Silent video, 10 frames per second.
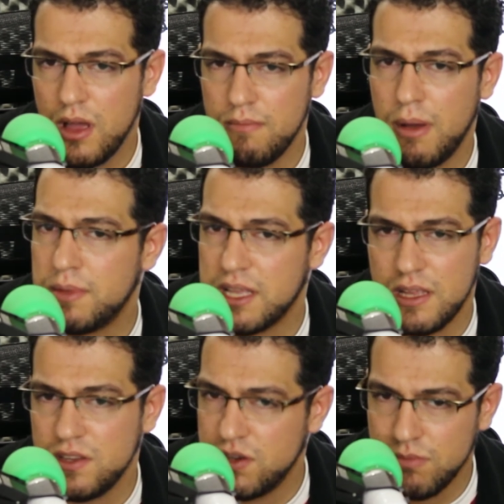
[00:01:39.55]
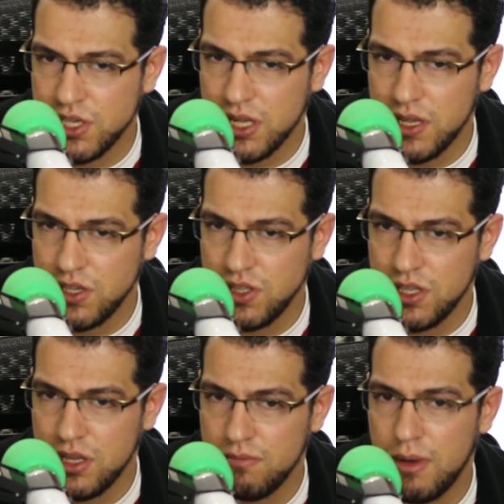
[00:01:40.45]
ما بتقدر تجيب مشاريع
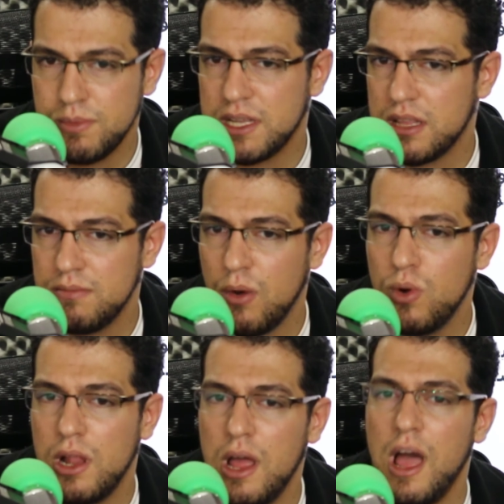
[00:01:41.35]
جديده ما بتقدر تمول